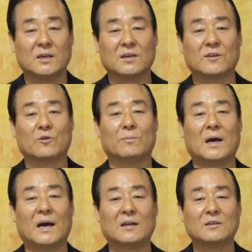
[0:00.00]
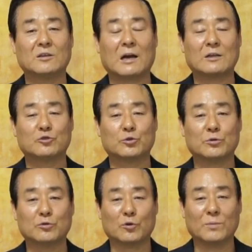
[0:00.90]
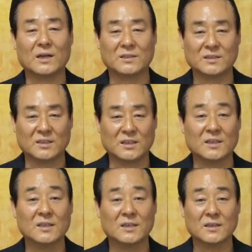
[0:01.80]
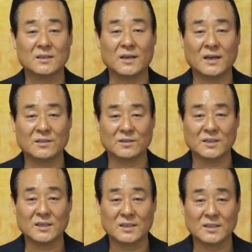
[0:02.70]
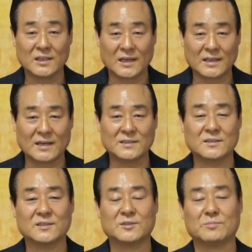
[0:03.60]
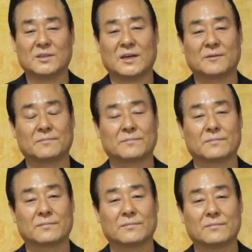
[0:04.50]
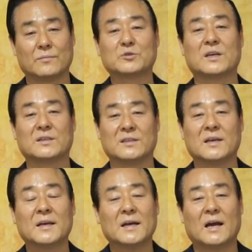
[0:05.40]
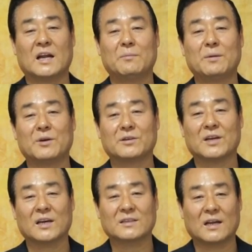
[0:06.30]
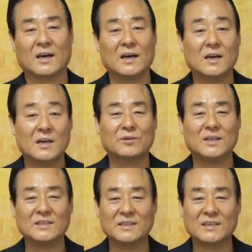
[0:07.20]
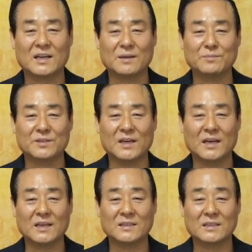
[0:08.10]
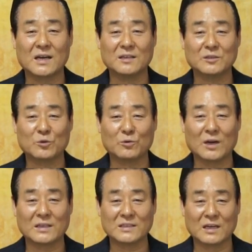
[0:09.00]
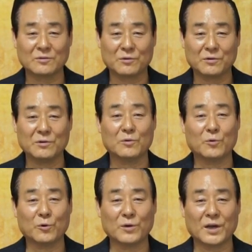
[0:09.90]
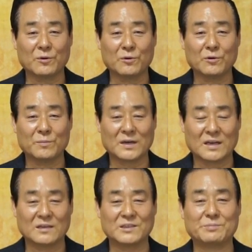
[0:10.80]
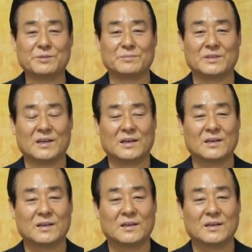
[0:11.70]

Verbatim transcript: 그리고 많은 가축을 동반했으니 그 행렬이 대단했을 것입니다. 모세는 하나님의 명령에 따라 블레셋 사람들의 땅을 통과하지 않고 홍해로 방향을 잡습니다.